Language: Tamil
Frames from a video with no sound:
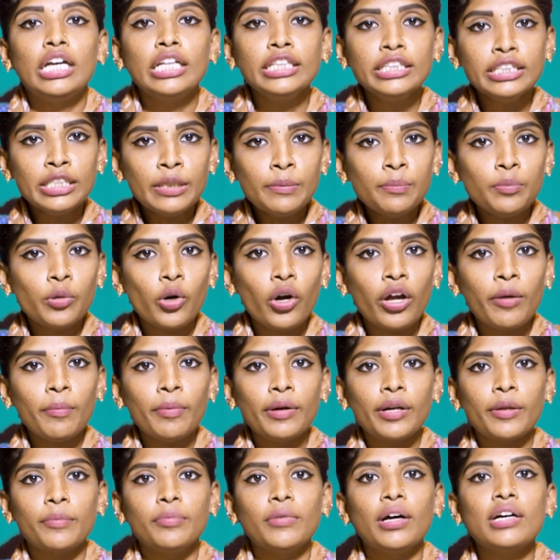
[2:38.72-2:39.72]
இந்த
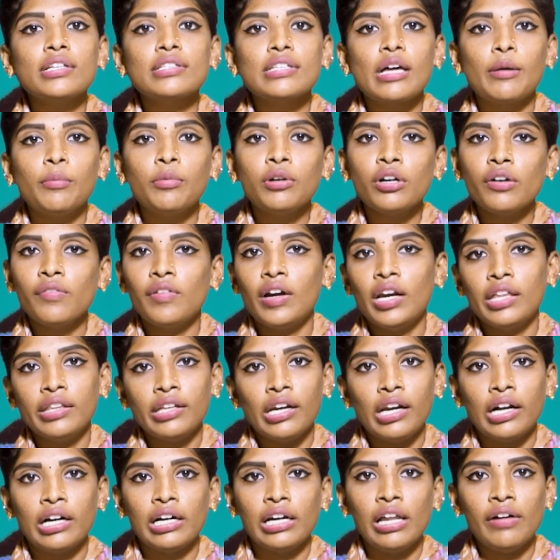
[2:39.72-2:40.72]
புகைப்படம் தான் சமூக
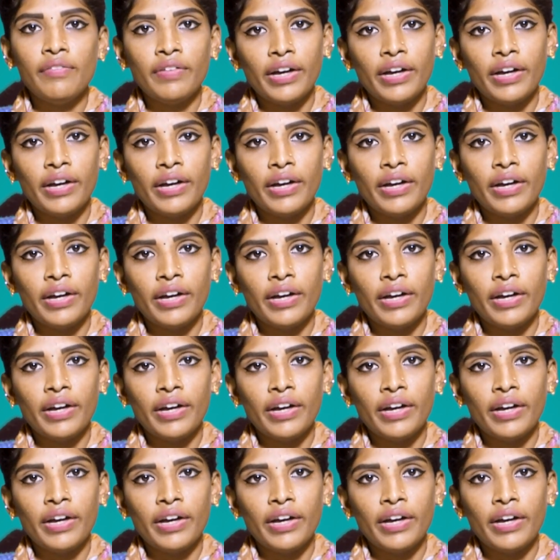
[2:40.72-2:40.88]
வலைதளங்களா